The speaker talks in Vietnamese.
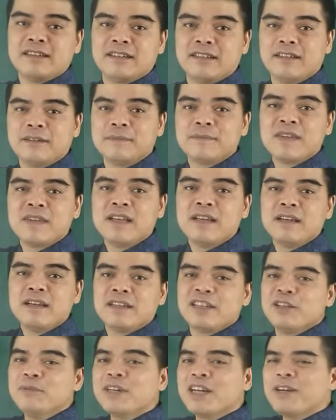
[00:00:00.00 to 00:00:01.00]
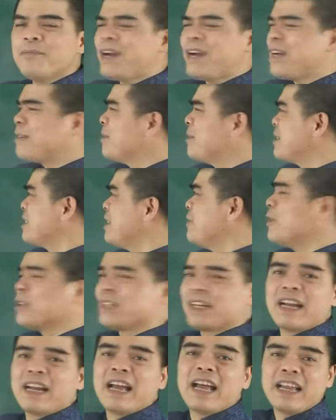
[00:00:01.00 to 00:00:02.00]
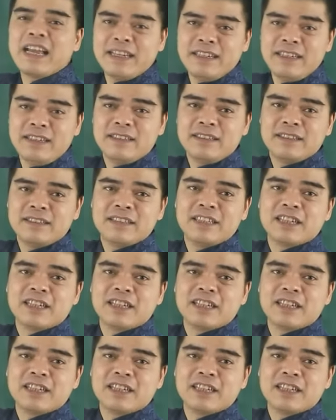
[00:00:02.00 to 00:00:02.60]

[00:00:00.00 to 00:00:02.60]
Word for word: đó nếu mà các bạn mà sinh vào tháng 2 ấy,